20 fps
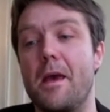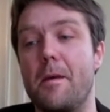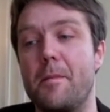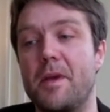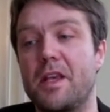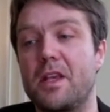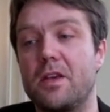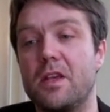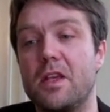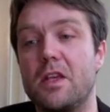
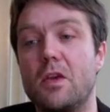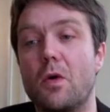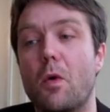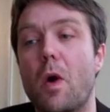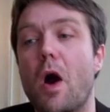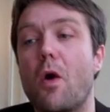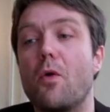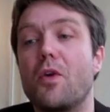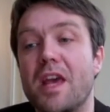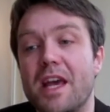mais qu'il n'y
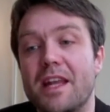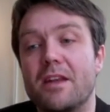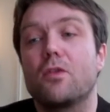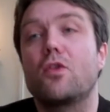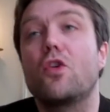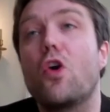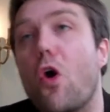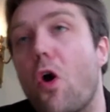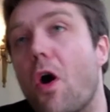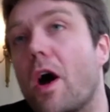aura aucun
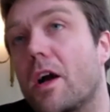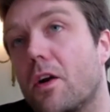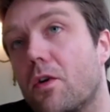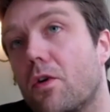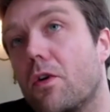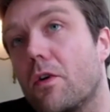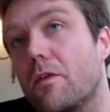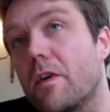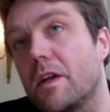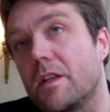corps à
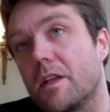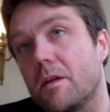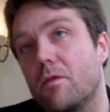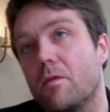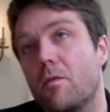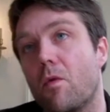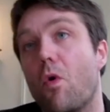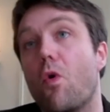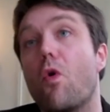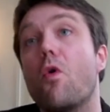corps
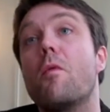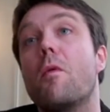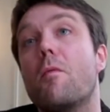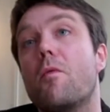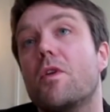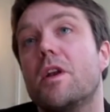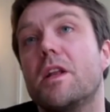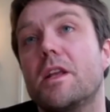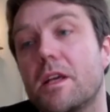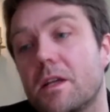véritablement au
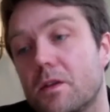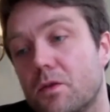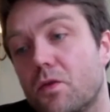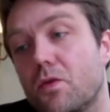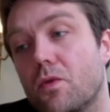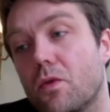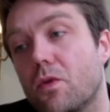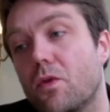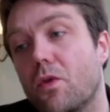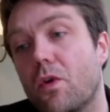moment de
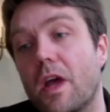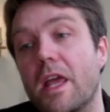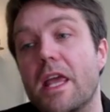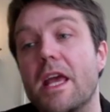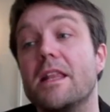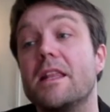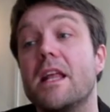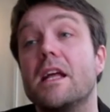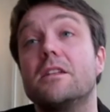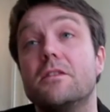l'écriture, que
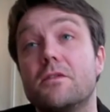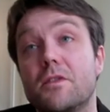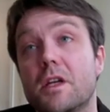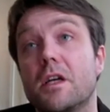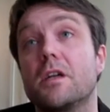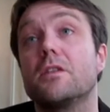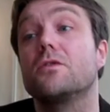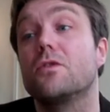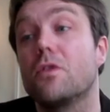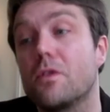rien
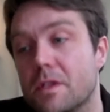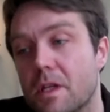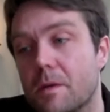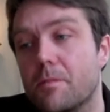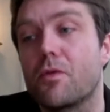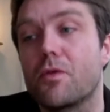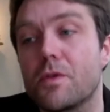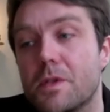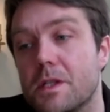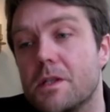n'advient dans un
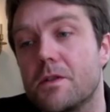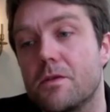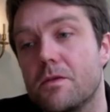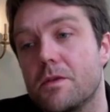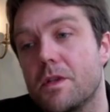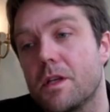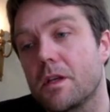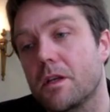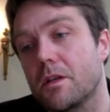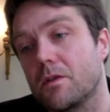
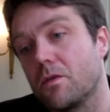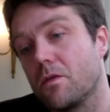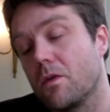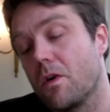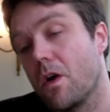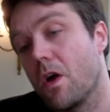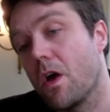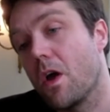processus d'écriture.